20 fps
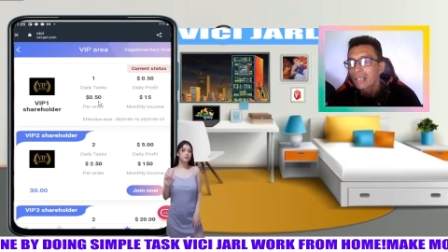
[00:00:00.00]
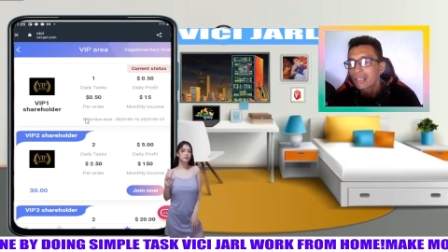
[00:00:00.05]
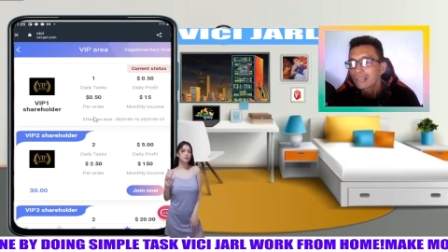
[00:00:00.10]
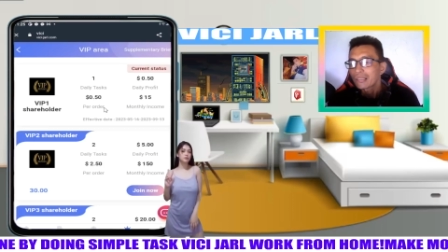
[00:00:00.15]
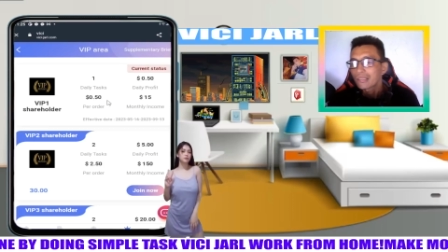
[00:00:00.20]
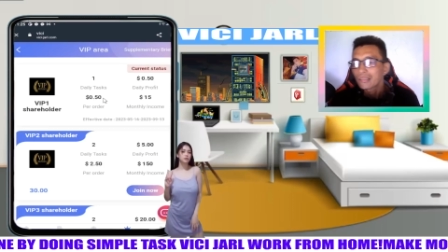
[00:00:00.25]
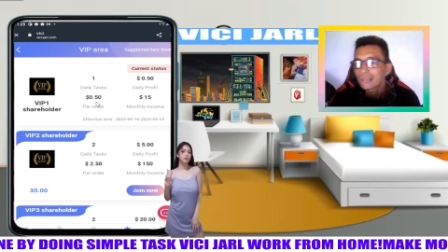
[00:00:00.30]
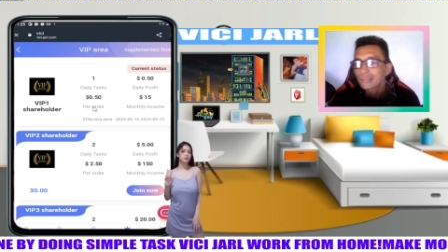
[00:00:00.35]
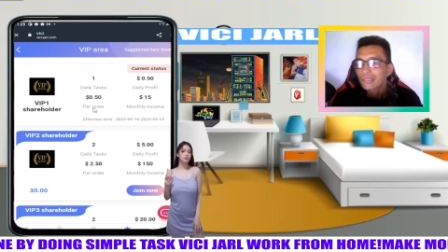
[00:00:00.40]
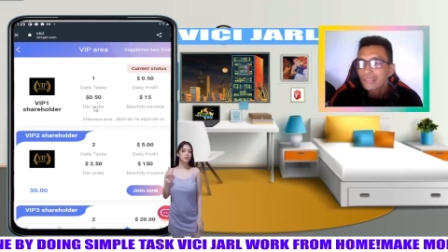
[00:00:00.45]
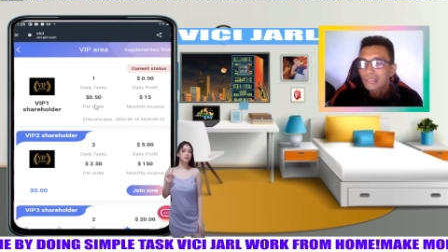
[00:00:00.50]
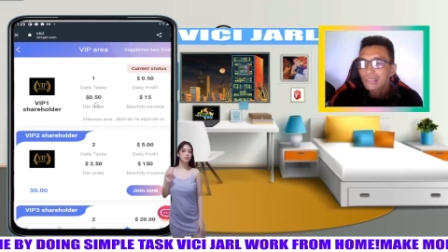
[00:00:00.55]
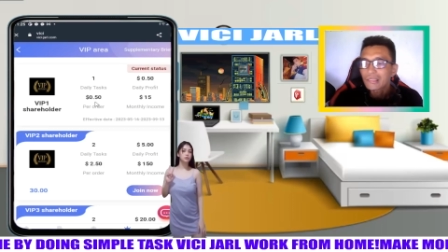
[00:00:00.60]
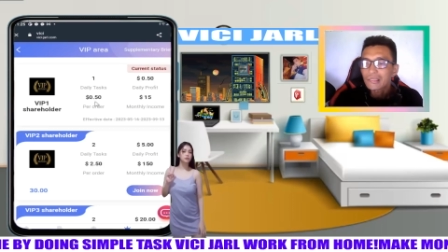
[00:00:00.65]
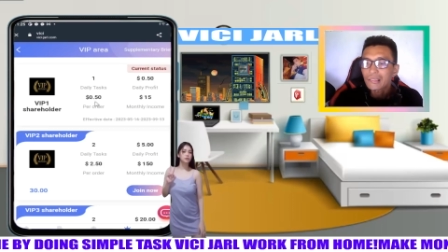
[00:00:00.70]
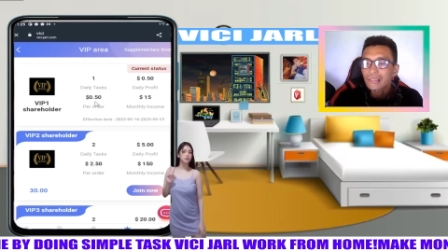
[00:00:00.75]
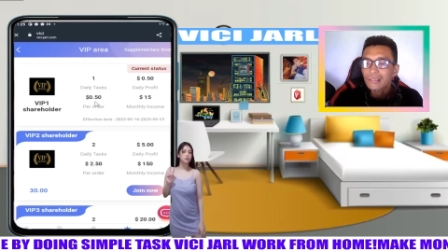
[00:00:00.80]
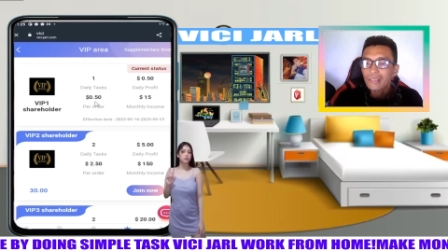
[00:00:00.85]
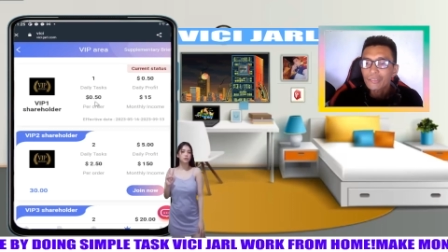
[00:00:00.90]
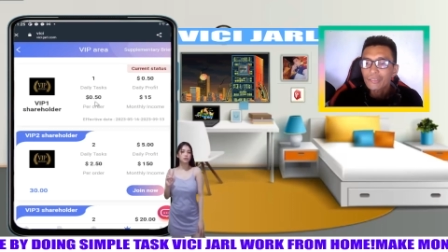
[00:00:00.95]
And then
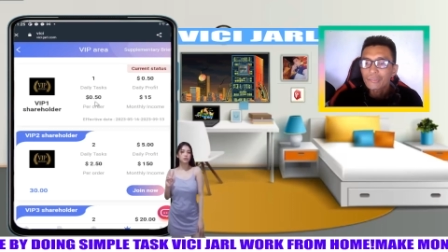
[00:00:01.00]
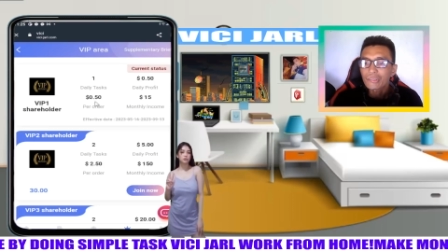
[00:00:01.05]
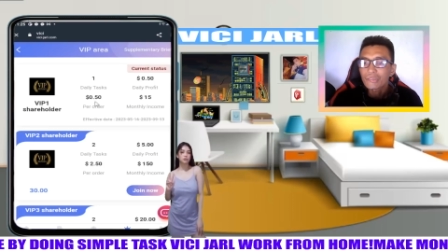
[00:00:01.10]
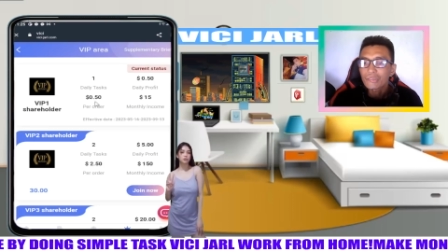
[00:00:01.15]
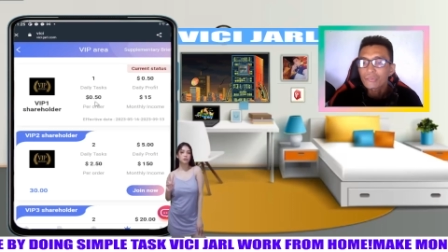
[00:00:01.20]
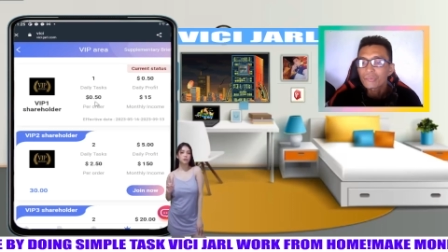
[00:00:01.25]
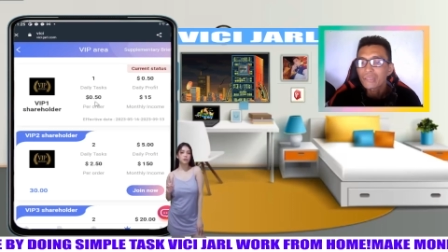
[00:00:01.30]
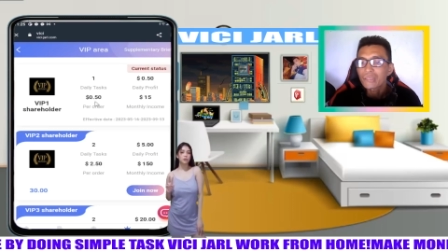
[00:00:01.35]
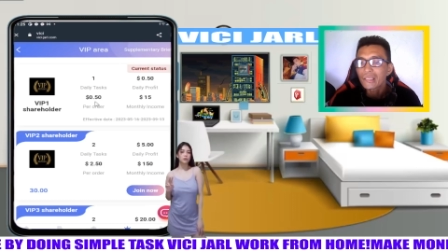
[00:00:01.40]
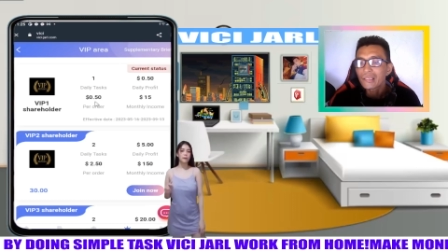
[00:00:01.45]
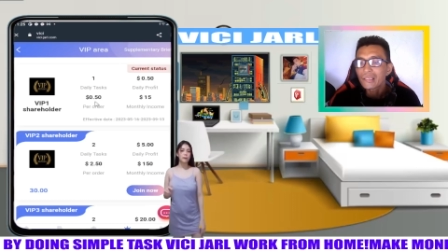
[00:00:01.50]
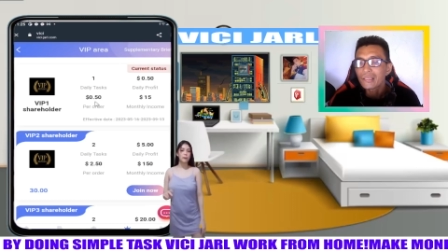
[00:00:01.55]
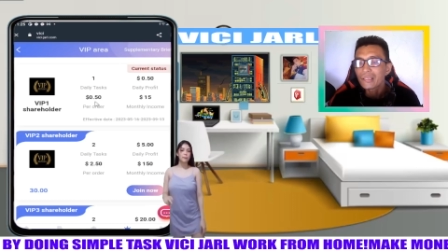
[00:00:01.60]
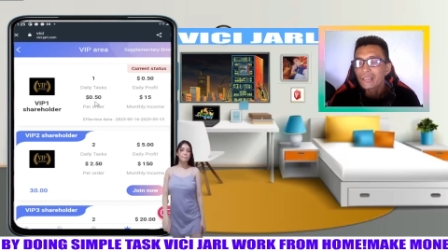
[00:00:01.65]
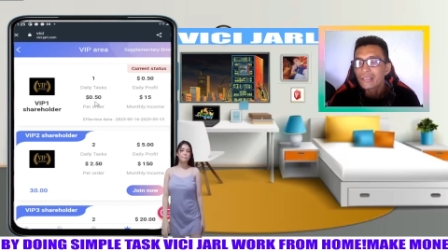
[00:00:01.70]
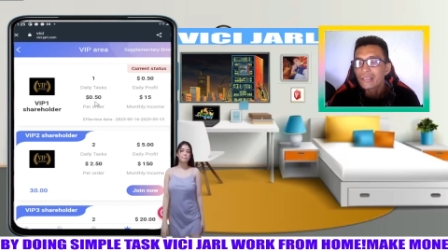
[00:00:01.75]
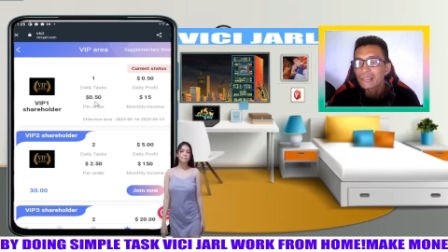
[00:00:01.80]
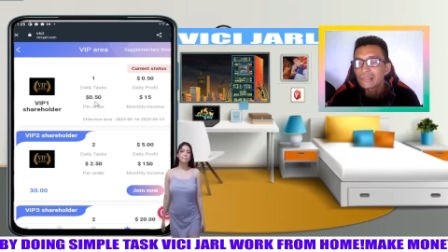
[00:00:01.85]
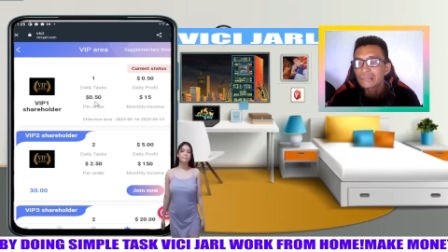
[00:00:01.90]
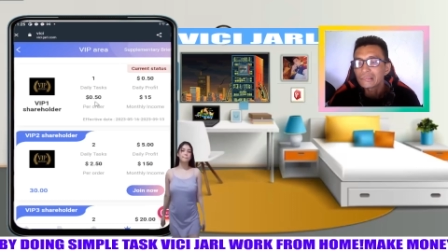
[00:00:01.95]
kikita tayo dito
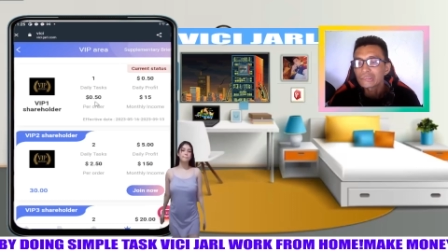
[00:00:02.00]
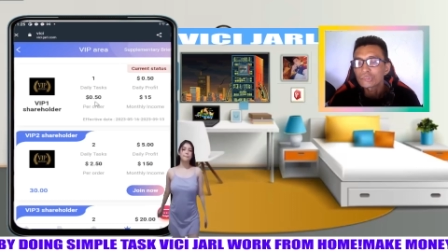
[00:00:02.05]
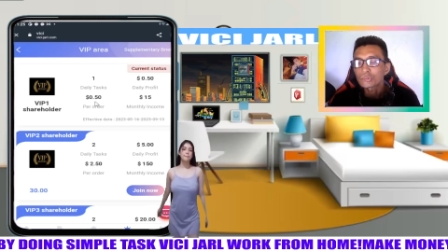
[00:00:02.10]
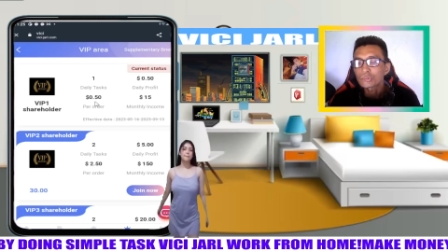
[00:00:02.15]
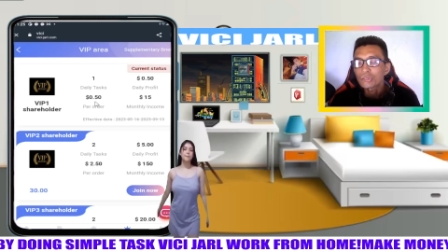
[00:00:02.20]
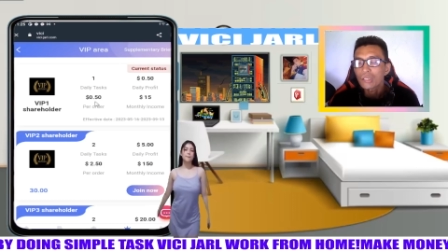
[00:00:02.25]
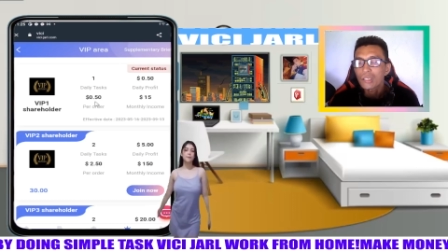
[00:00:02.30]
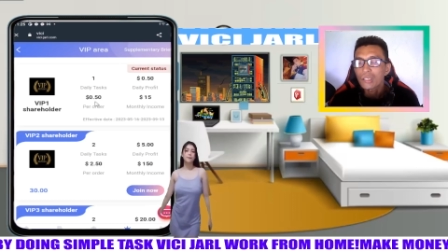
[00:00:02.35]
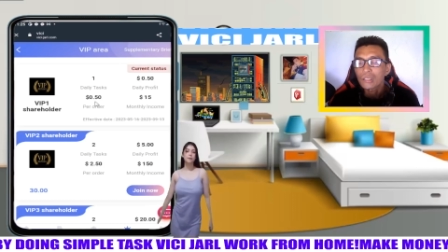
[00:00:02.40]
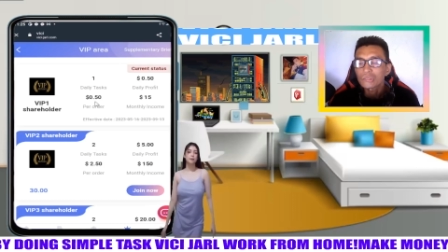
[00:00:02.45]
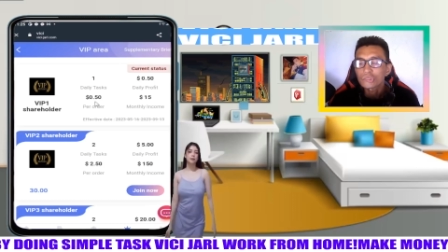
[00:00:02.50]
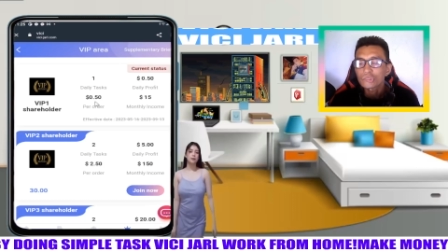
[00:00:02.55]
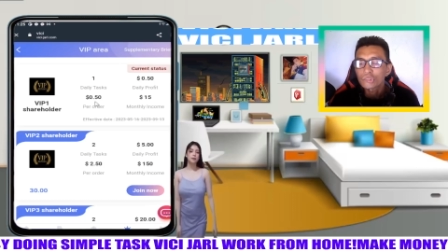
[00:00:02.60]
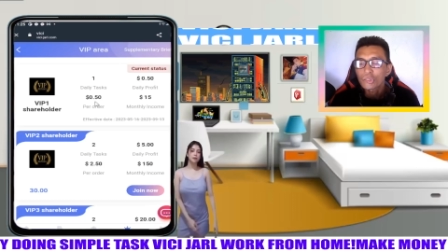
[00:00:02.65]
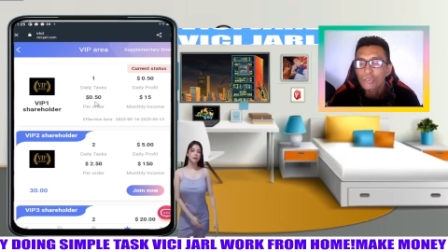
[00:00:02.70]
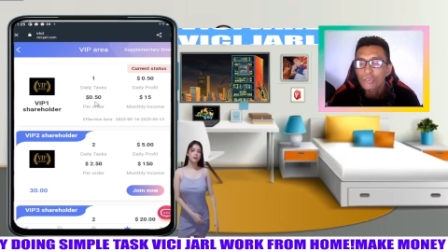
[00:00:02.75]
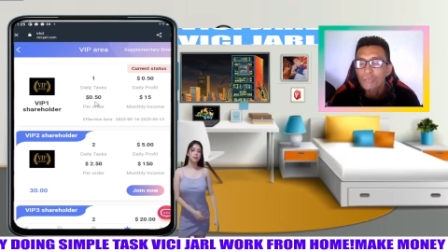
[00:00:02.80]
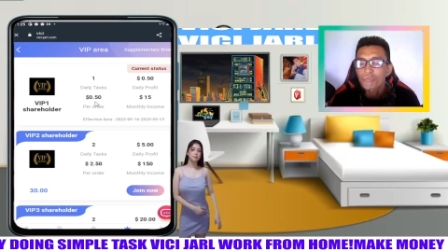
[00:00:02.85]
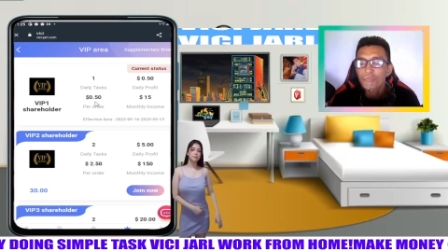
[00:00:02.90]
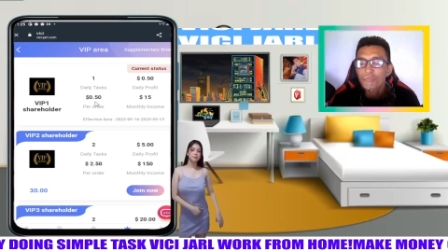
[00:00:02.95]
daily is uh,
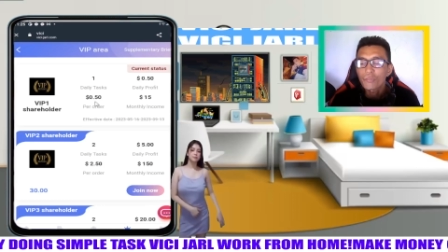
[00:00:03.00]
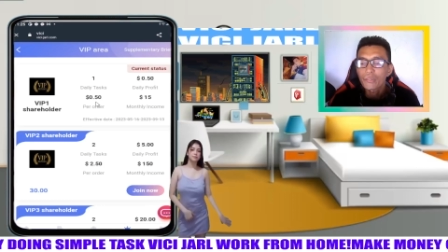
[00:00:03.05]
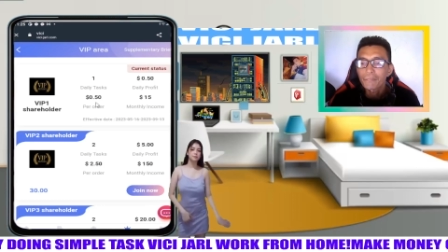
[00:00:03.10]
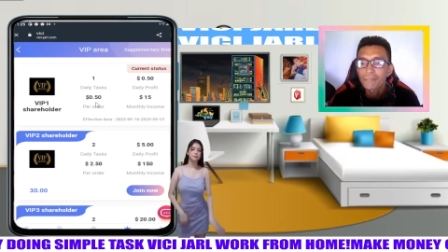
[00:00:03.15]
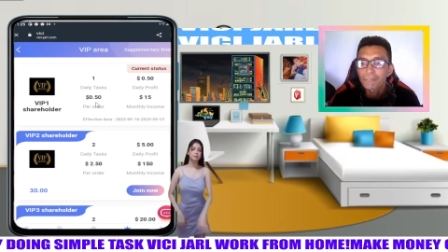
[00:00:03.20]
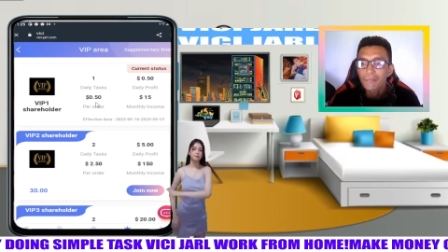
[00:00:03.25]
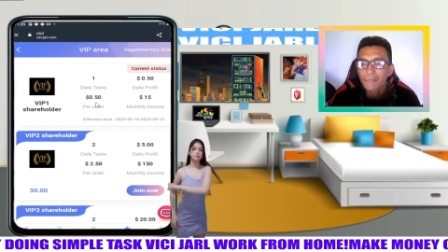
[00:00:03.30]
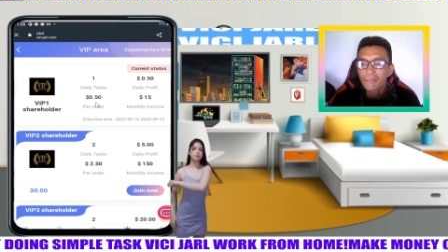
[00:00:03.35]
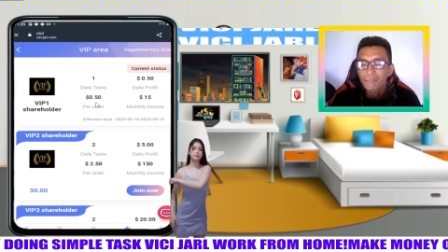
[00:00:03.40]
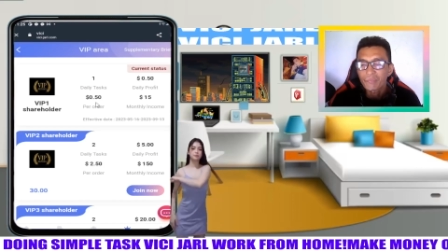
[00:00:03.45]
0.50